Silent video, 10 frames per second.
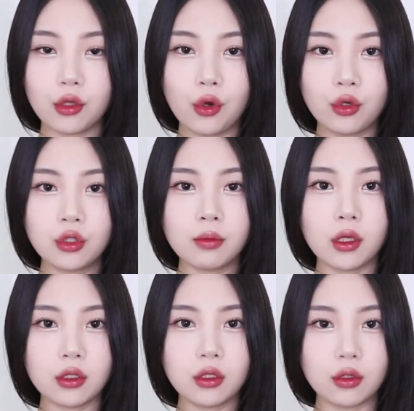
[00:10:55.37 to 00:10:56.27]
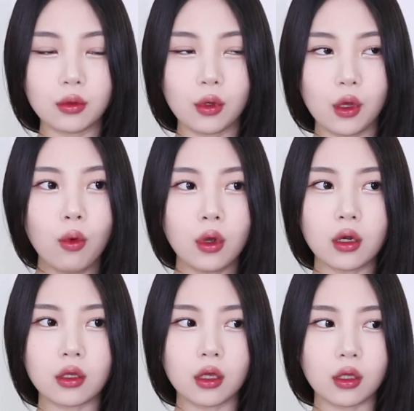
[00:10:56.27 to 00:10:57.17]
여름에는
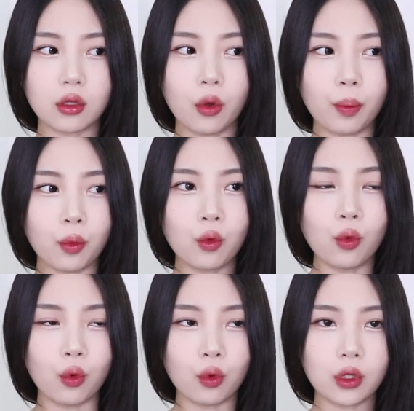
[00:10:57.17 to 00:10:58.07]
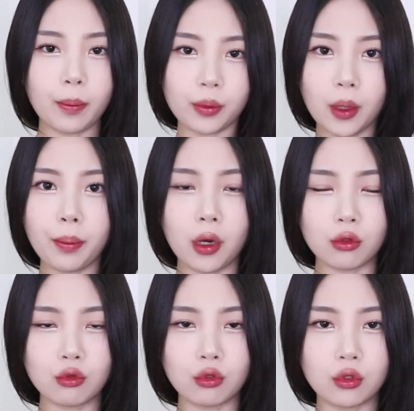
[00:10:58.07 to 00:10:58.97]
뭔가 이렇게 덥고
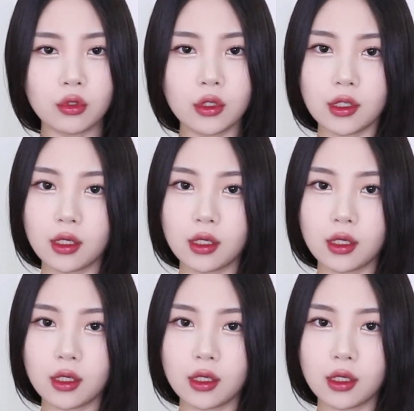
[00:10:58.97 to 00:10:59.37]
답답하고